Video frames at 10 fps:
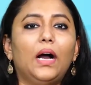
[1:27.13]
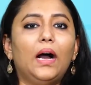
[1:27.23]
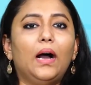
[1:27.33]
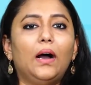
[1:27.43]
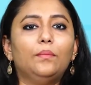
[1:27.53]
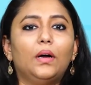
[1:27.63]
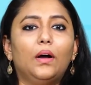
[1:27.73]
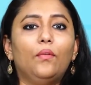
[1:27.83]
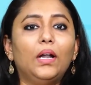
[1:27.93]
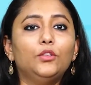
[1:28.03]
ఆ అమ్మ
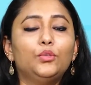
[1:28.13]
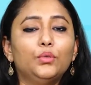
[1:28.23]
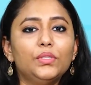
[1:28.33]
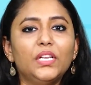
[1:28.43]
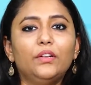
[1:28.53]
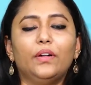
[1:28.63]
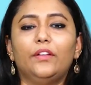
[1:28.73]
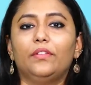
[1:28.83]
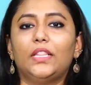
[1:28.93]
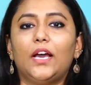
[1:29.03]
వాళ్ళు
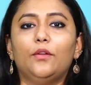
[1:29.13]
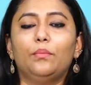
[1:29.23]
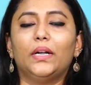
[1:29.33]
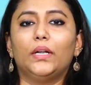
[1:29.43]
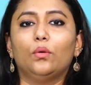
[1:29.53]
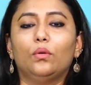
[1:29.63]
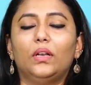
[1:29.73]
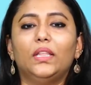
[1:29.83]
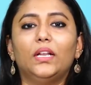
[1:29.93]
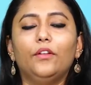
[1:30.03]
చూసేటువంటి విధానం బట్టో
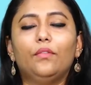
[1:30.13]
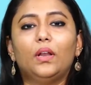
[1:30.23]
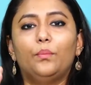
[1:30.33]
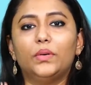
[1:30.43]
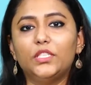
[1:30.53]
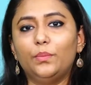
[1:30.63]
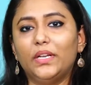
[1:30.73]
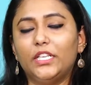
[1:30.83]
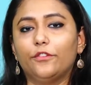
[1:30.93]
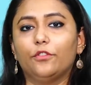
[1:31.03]
లేదంటే వాళ్ళ
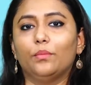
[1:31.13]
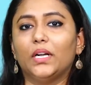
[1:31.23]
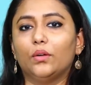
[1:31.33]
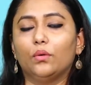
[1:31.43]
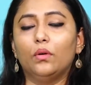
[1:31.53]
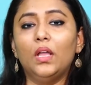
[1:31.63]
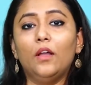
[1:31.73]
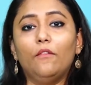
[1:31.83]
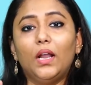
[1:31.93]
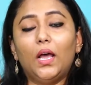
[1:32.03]
పర్స్పెక్టివ్ని బట్టో
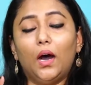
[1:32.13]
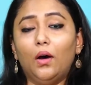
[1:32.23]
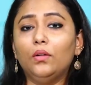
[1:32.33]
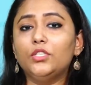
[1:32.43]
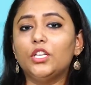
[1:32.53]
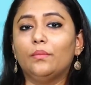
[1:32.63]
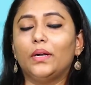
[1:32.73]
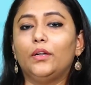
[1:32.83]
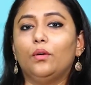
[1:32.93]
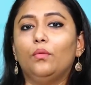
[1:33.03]
వాళ్ళ ఆలోచన
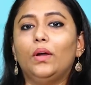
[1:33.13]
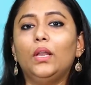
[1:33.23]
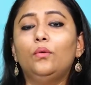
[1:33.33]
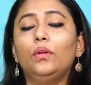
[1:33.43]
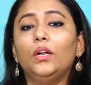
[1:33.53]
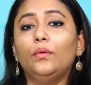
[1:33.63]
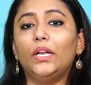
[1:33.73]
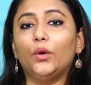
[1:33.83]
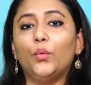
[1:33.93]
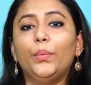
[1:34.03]
బట్టో
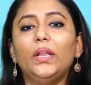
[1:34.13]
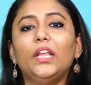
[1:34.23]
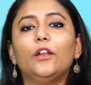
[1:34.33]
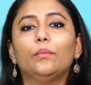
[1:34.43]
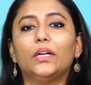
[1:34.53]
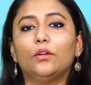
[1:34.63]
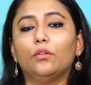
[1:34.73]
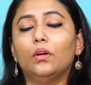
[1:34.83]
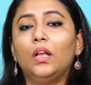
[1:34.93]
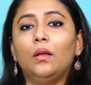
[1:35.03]
వాళ్ళకున్నటువంటి ఒపీనియన్ బట్టో
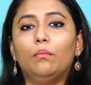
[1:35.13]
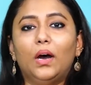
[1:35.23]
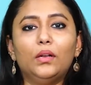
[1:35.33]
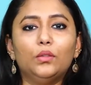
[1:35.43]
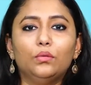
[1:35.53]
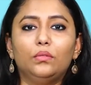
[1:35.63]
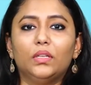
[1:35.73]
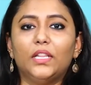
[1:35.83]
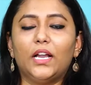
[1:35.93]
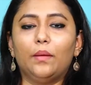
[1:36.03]
మారుతూ
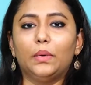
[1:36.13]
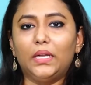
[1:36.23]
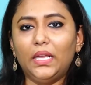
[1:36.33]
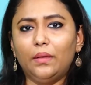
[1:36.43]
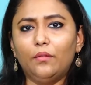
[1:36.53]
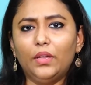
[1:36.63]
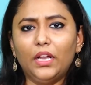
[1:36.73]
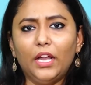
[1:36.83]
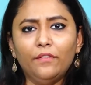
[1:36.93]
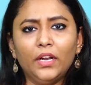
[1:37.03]
ఉంటుంది కాబట్టి
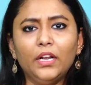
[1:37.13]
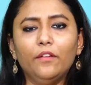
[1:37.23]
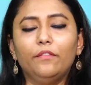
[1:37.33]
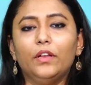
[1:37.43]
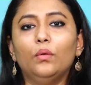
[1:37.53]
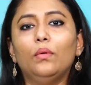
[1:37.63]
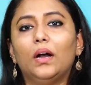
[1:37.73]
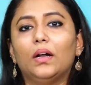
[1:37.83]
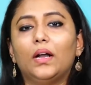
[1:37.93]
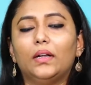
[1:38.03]
ఎవరైనా విలువ
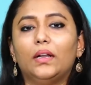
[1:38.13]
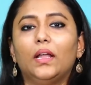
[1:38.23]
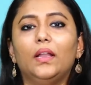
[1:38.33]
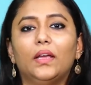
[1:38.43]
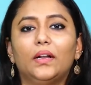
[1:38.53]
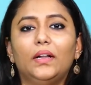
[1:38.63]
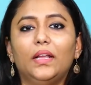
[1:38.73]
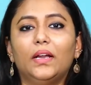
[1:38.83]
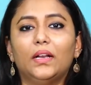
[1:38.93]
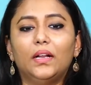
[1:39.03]
కట్టాలి అని
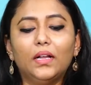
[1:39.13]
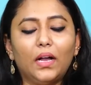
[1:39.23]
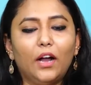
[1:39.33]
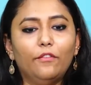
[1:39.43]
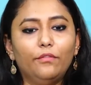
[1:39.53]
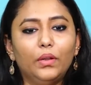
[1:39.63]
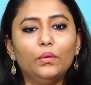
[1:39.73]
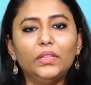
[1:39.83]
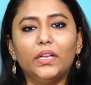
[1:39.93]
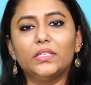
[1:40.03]
అంటే కనుక ఆ
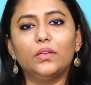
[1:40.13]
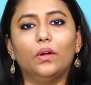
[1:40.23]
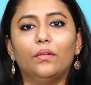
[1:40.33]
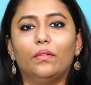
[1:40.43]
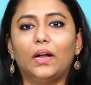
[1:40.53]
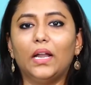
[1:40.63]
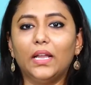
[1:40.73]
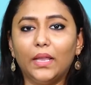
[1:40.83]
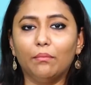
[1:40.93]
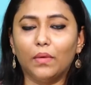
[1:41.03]
విలువ తెలిసిన వాళ్ళ
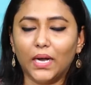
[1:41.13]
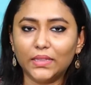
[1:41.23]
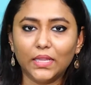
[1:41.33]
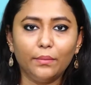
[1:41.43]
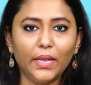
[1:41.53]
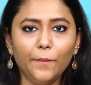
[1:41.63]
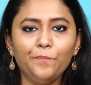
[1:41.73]
వాళ్ళకి మాత్రమే